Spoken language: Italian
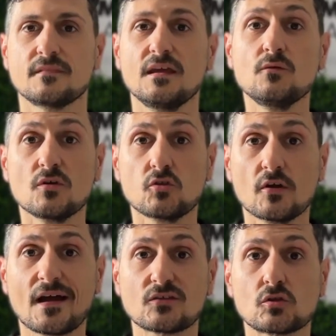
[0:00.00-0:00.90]
in questo
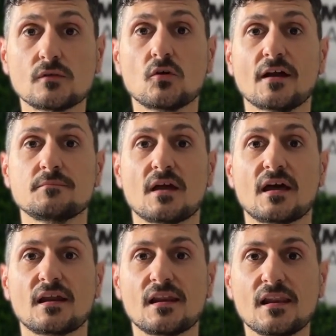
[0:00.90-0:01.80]
caso devo
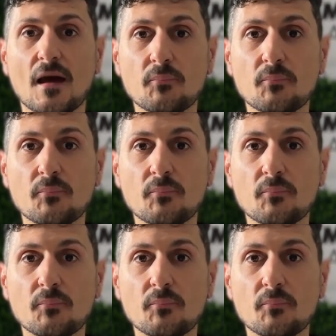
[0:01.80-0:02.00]
cambiare la